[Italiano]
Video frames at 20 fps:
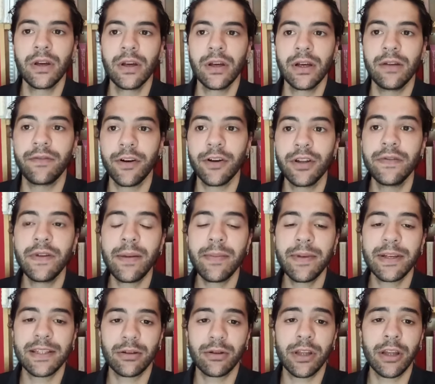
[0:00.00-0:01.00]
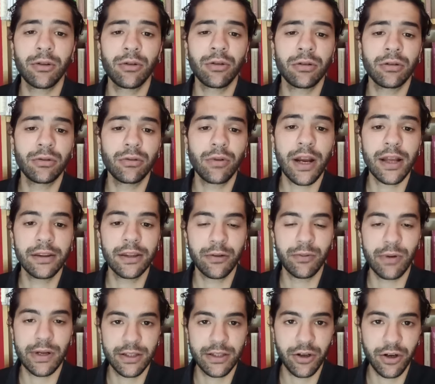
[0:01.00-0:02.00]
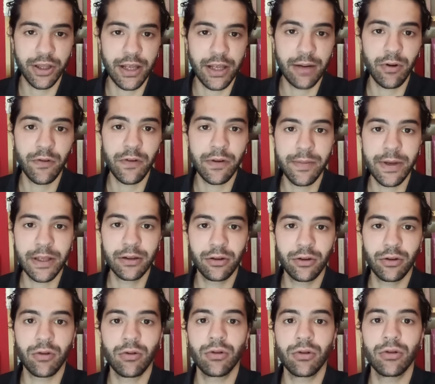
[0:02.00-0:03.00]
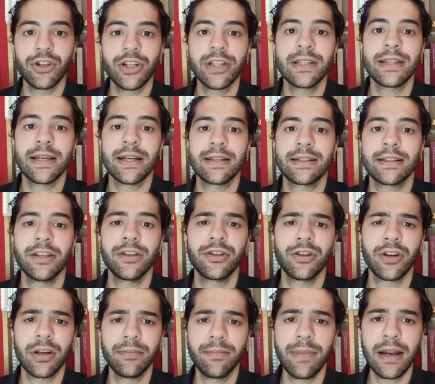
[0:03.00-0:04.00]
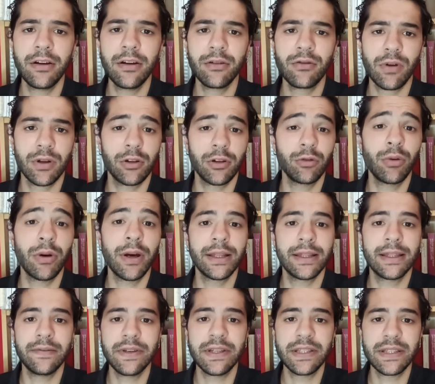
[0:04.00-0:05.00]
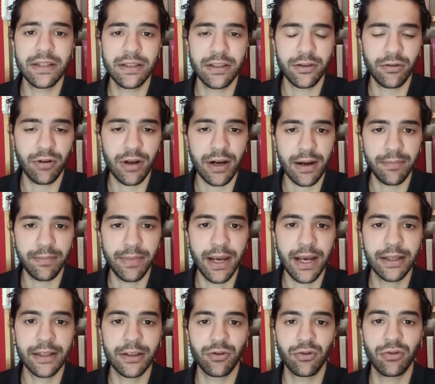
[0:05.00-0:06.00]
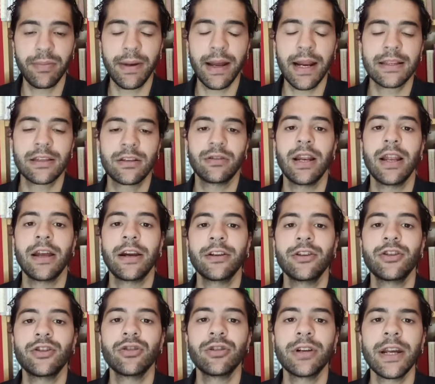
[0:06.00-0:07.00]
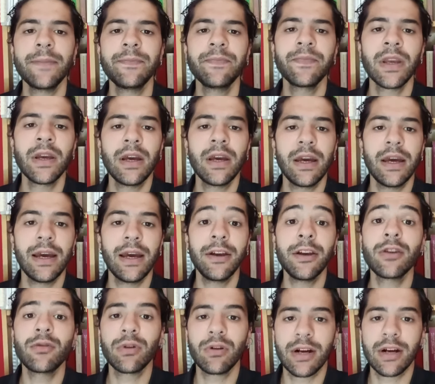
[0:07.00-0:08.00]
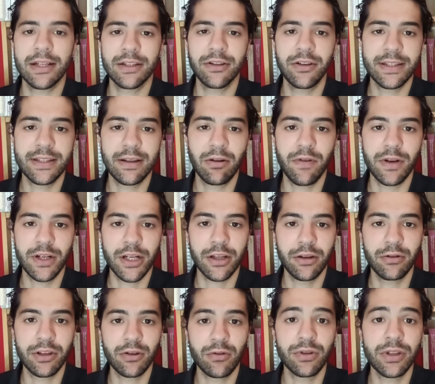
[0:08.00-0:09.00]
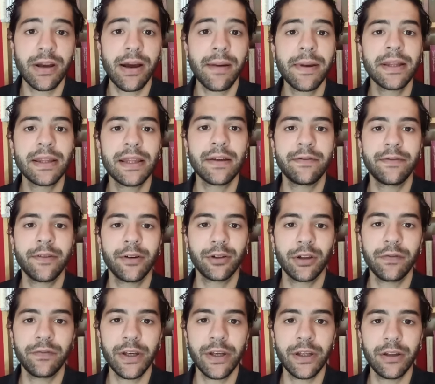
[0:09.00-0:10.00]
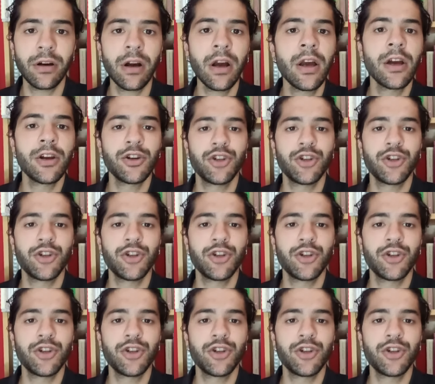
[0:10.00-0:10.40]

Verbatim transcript: Il foglio di via mi è stato dato durante un'azione del movimento ecologista Extinction Rebellion, quando due attiviste si sono arrampicate sul palazzo della regione. E io in quell'occasione stavo facendo esclusivamente foto e video.